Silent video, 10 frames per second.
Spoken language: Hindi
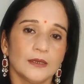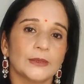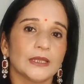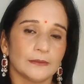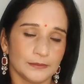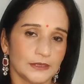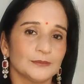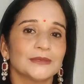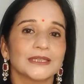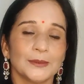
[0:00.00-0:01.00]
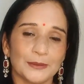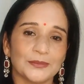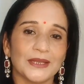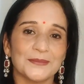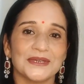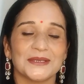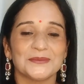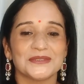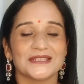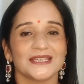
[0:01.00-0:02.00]
मतलब अप, मतलब अपने आप गर्म
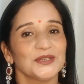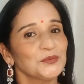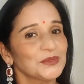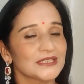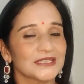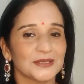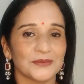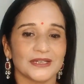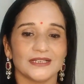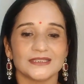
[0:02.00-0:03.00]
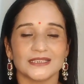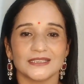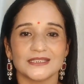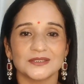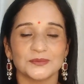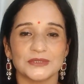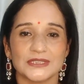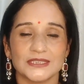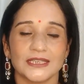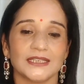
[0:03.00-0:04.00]
हो जाएगी और पीसने में आसानी से पीस
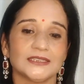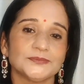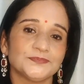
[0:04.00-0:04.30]
जाएगी